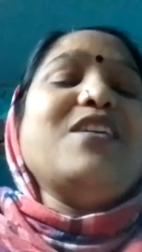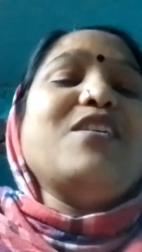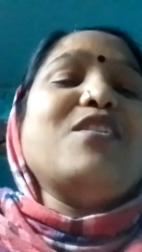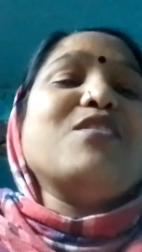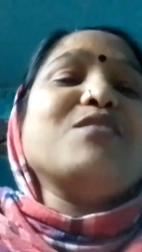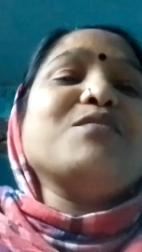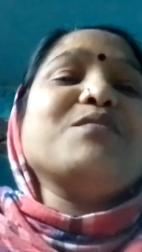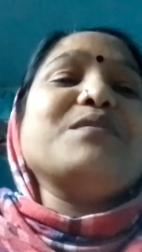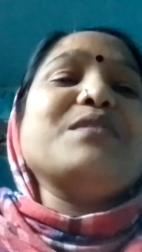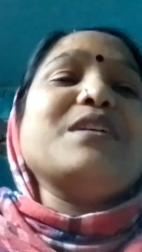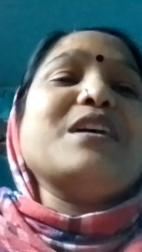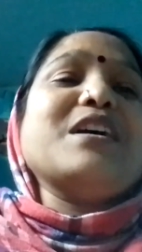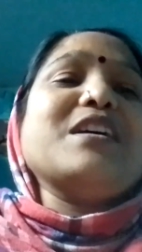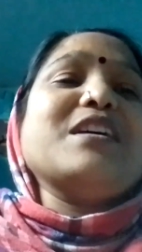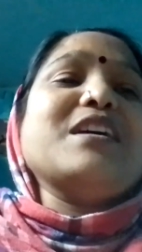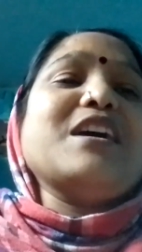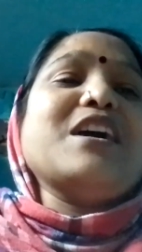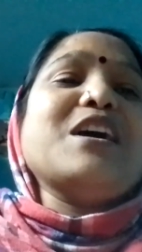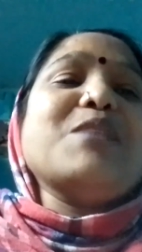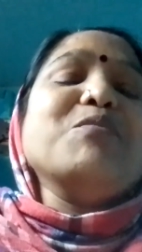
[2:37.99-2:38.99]
और
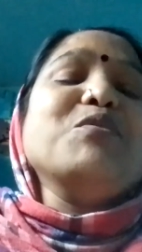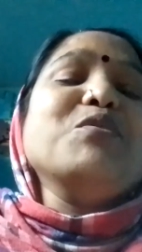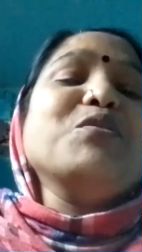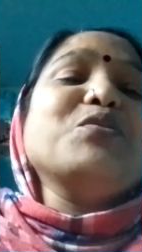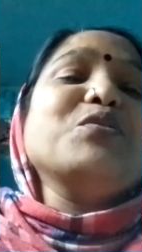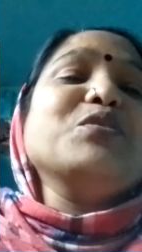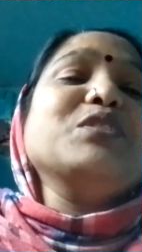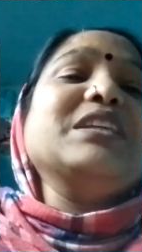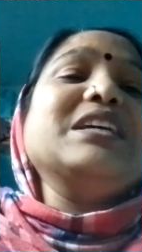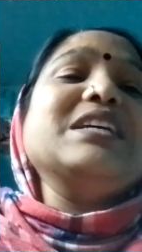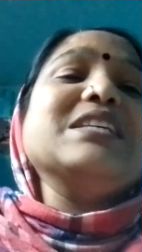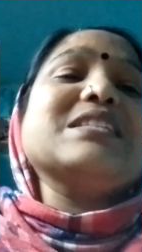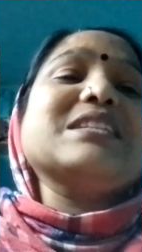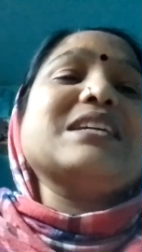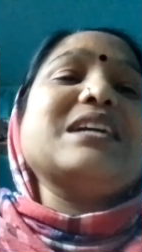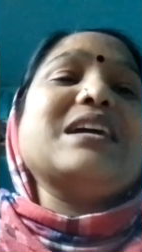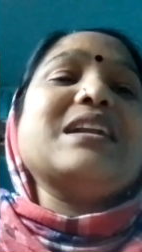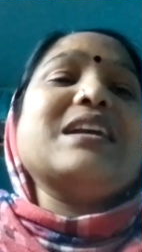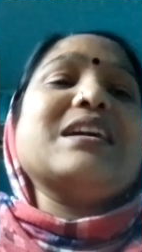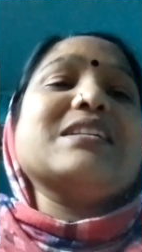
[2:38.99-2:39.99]
हम लोग को देश
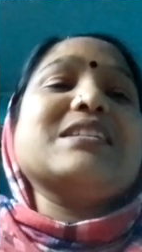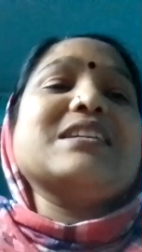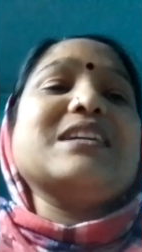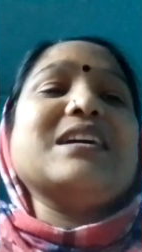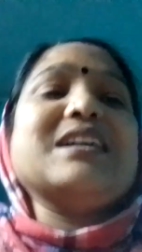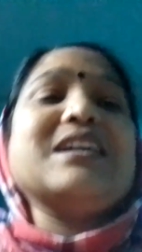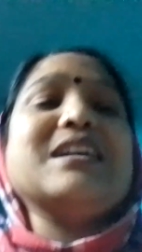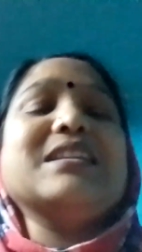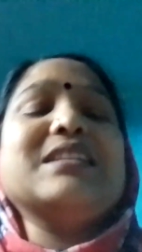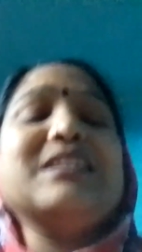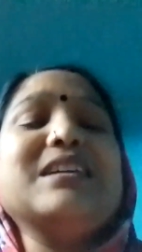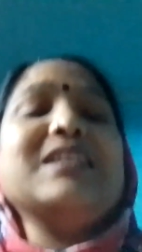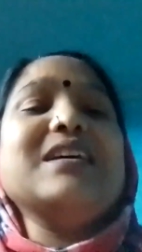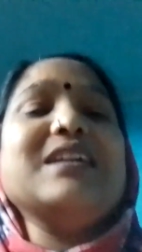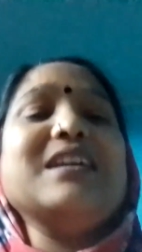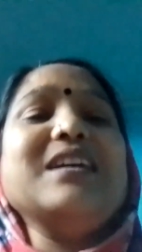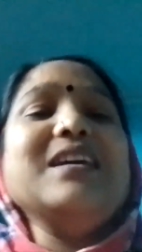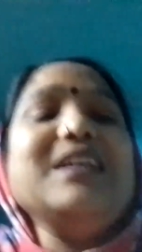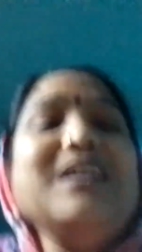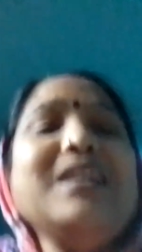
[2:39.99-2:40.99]
का रक्षा करते
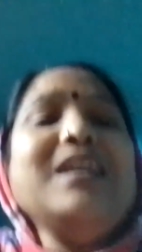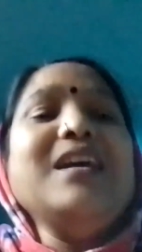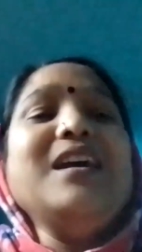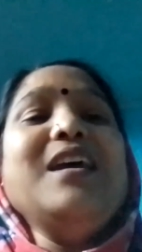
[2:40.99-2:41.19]
रहें